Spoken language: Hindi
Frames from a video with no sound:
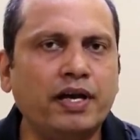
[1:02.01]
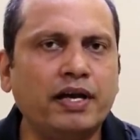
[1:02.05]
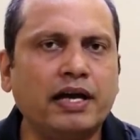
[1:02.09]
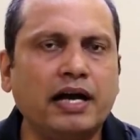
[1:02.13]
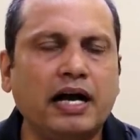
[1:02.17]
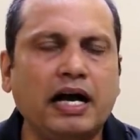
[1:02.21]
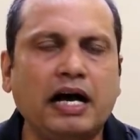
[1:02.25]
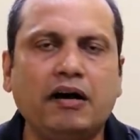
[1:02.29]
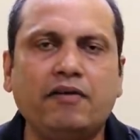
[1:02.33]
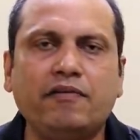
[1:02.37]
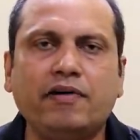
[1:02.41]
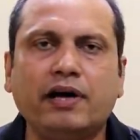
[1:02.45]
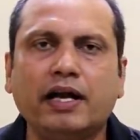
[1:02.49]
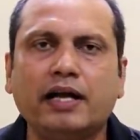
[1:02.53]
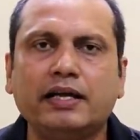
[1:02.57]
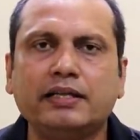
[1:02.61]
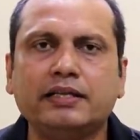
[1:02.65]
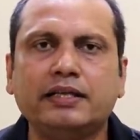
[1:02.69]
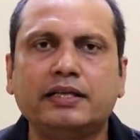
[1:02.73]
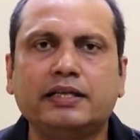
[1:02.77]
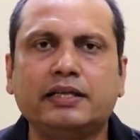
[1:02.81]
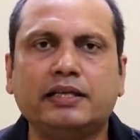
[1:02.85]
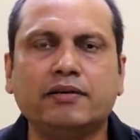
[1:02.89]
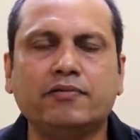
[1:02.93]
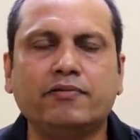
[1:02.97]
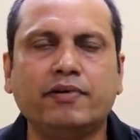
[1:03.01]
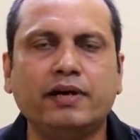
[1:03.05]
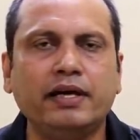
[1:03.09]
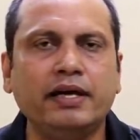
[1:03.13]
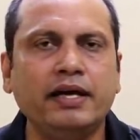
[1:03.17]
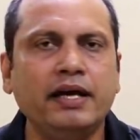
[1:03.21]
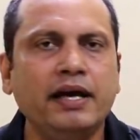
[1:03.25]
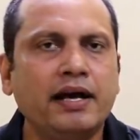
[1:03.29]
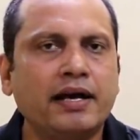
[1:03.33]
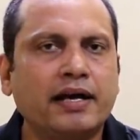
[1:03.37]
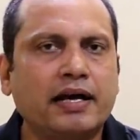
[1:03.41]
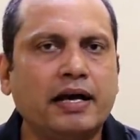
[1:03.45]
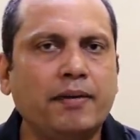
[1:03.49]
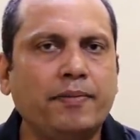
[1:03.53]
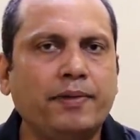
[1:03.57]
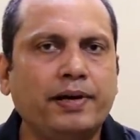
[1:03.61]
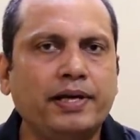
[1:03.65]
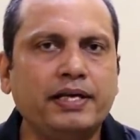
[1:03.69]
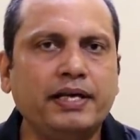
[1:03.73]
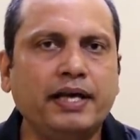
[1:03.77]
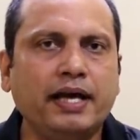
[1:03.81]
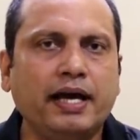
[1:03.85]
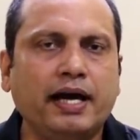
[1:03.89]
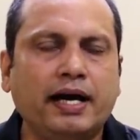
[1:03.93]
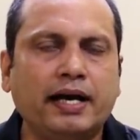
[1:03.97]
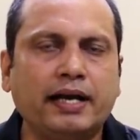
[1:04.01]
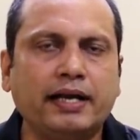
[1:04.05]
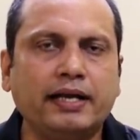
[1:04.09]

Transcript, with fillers: का हवाला देते हुए खबर ये आ